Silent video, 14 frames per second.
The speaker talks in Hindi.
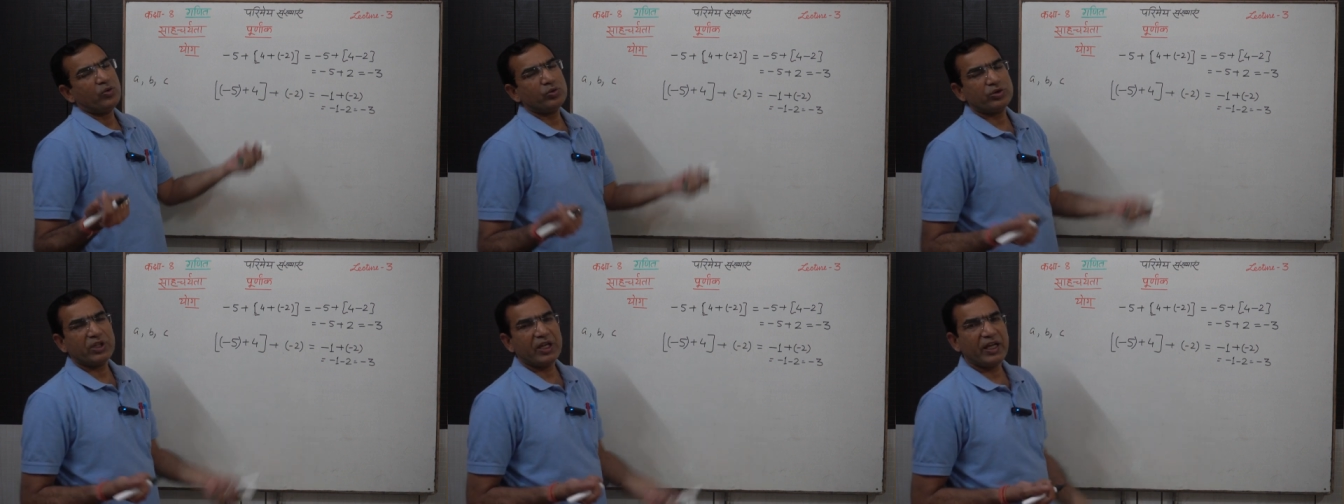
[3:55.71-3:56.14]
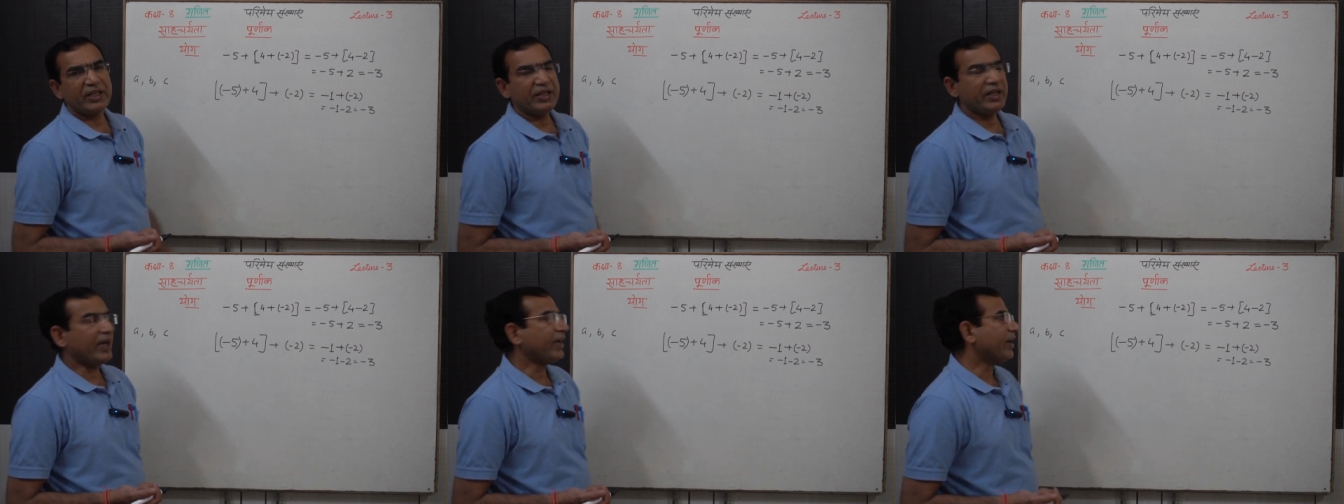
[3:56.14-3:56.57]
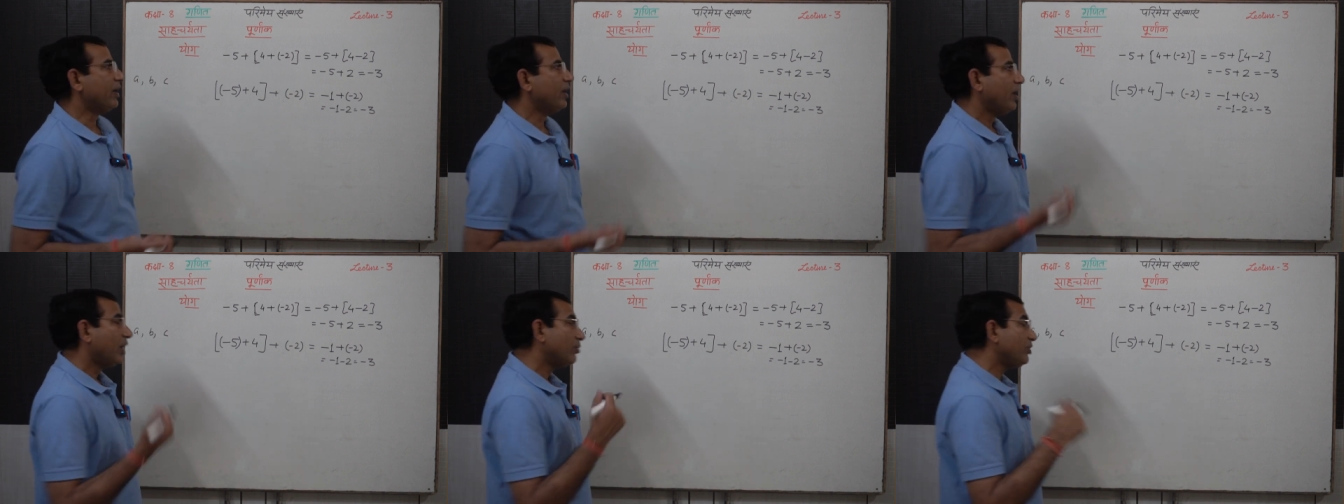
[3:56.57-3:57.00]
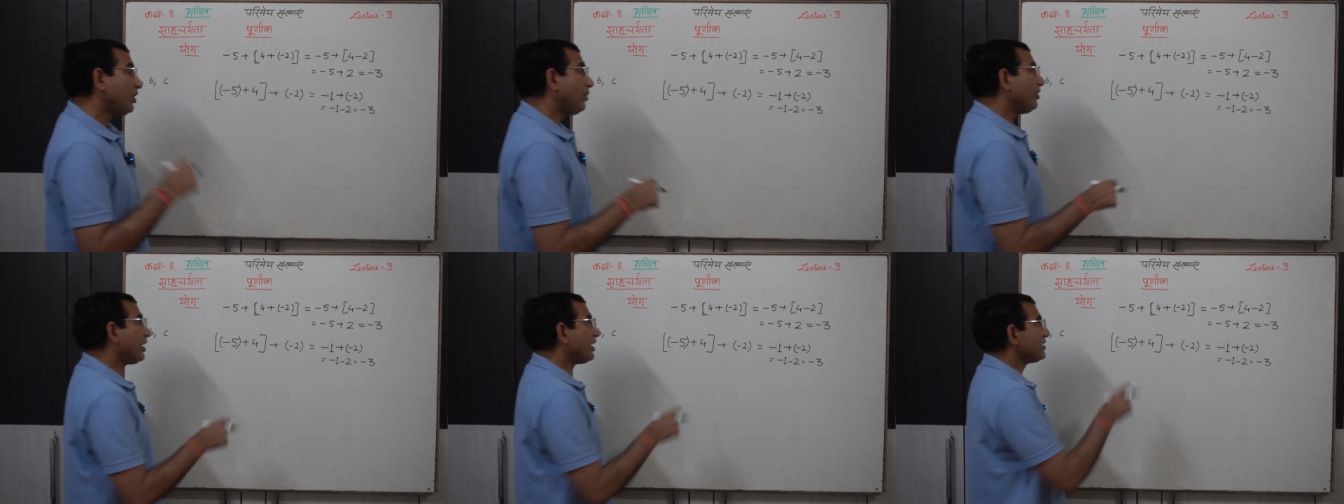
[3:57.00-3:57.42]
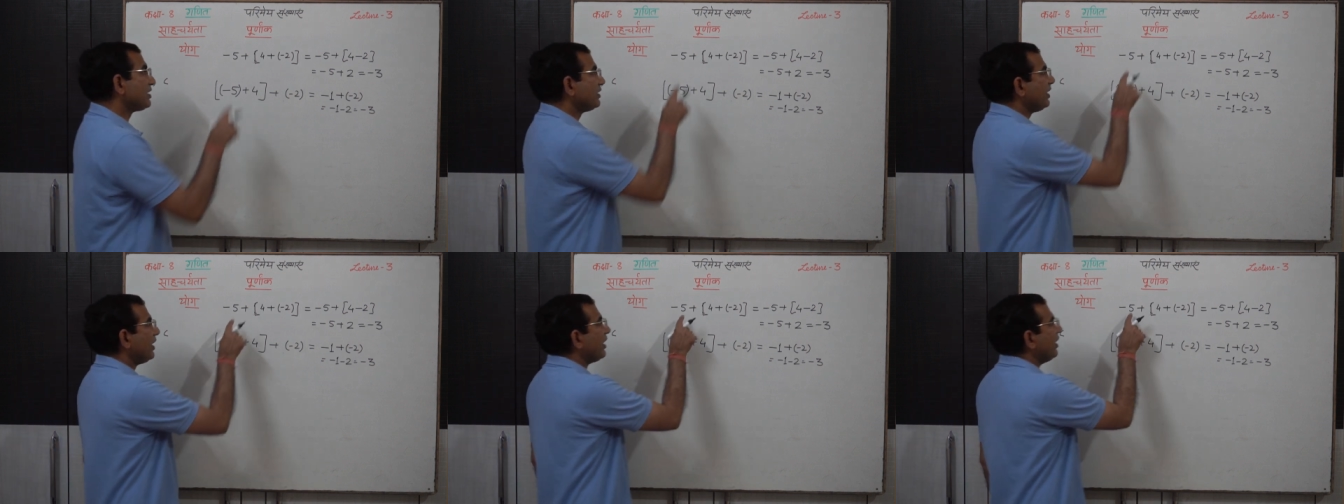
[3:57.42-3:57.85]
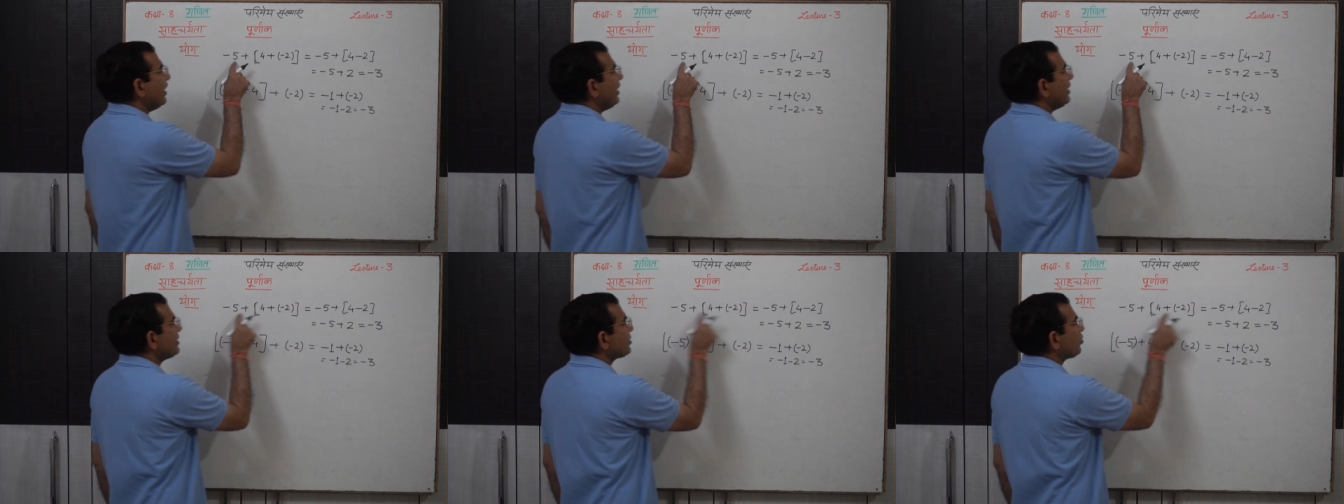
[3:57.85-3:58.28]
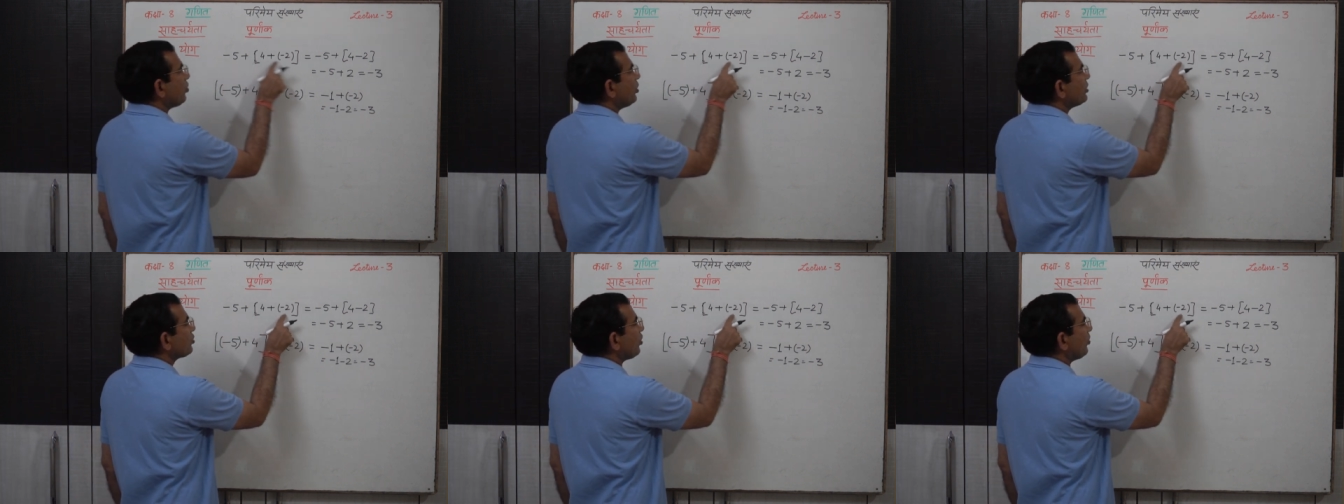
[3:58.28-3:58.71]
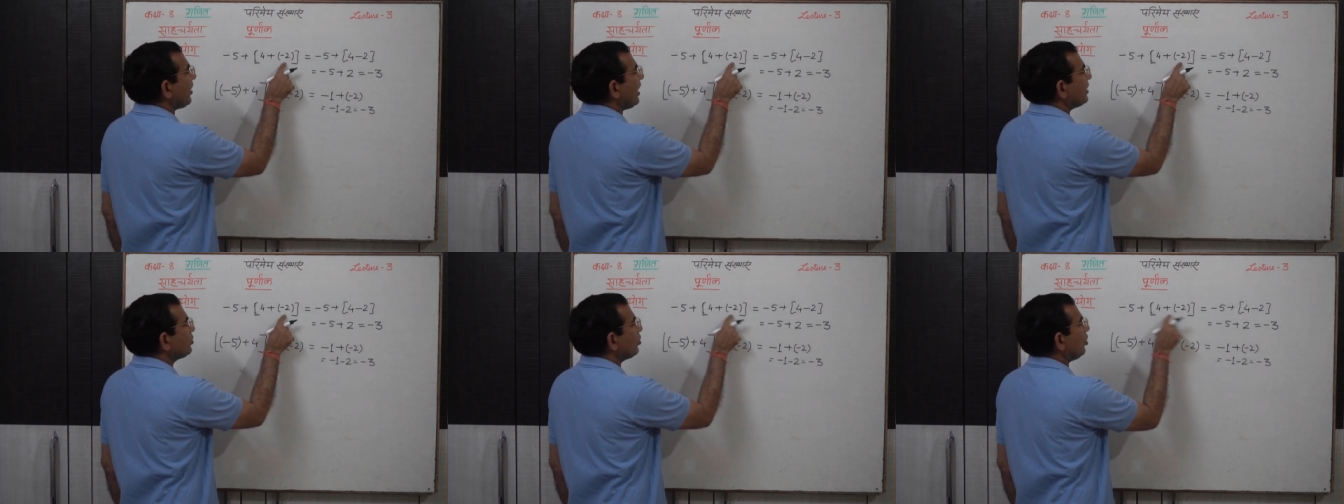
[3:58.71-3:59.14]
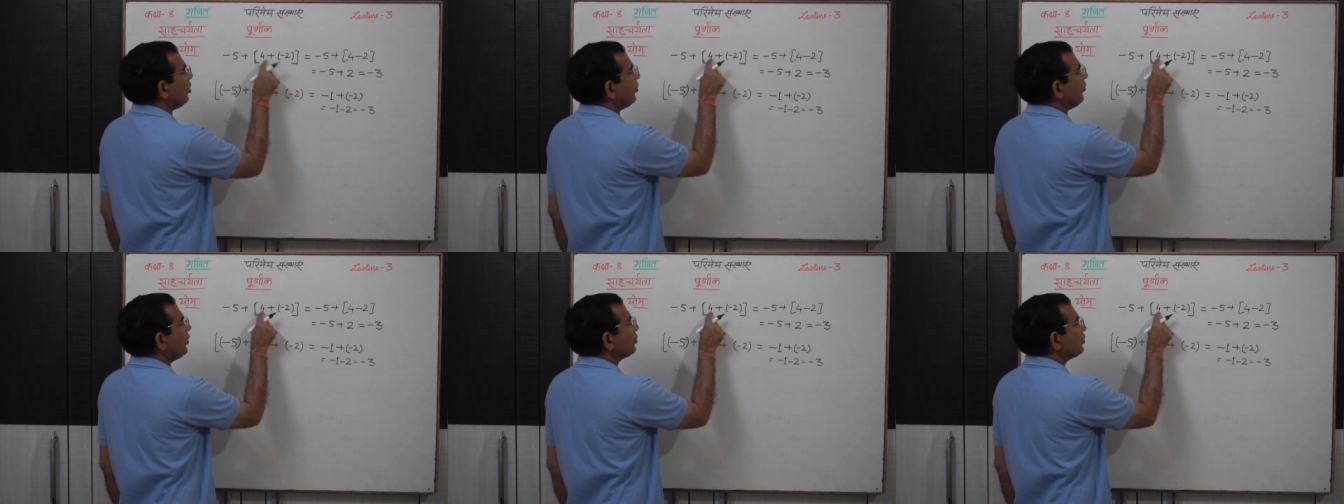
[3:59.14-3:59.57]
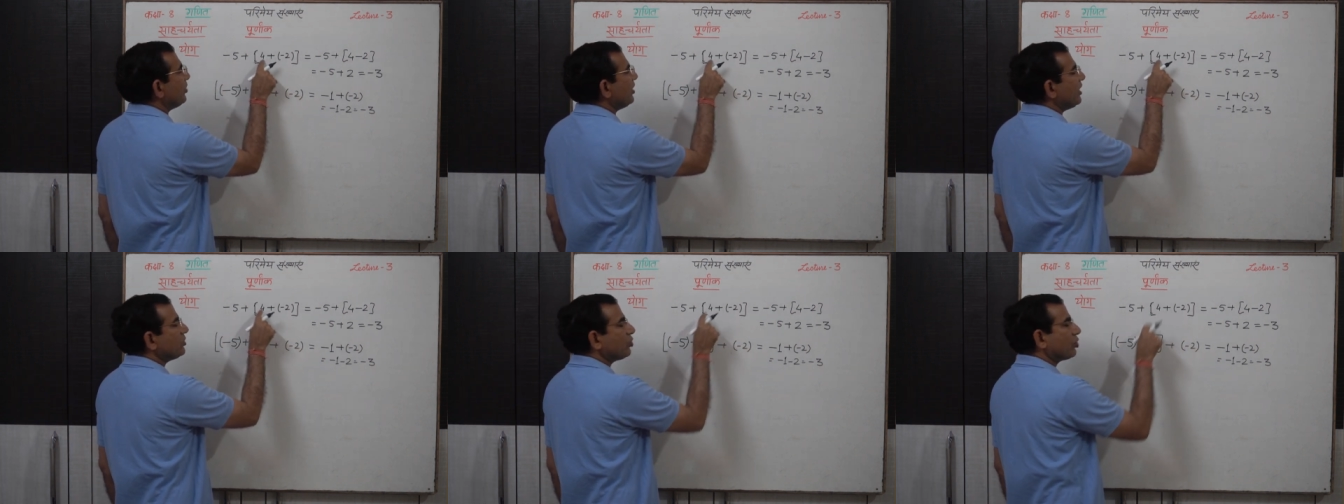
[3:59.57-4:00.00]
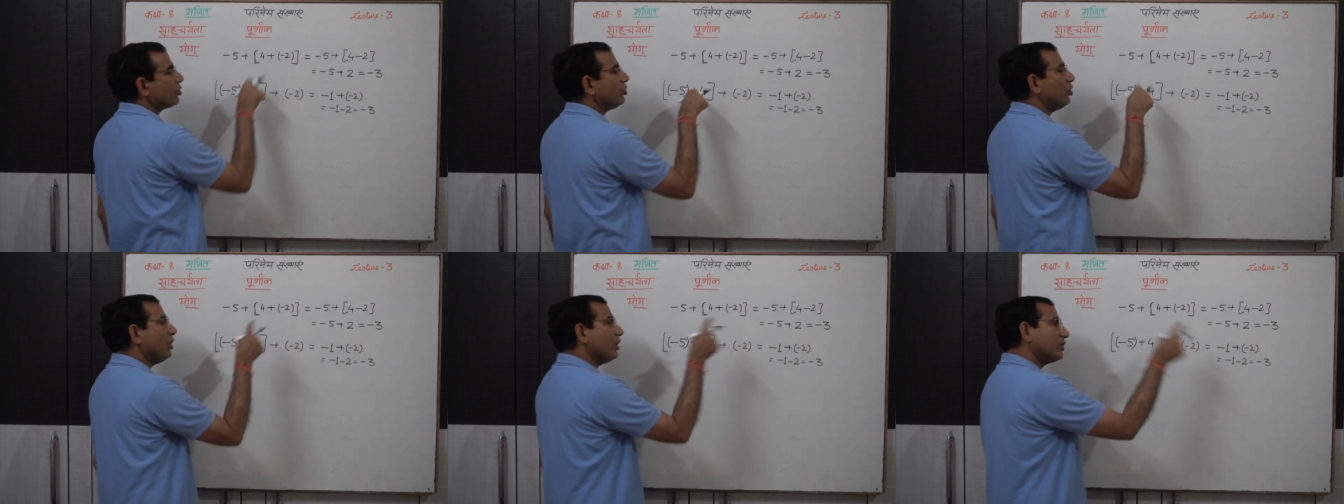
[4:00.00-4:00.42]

उत्तर एक ही आएगा हम ये भी कर सकते हैं इसको और इसको पहले जोड़ लो फिर उसमें ये जोड़ दो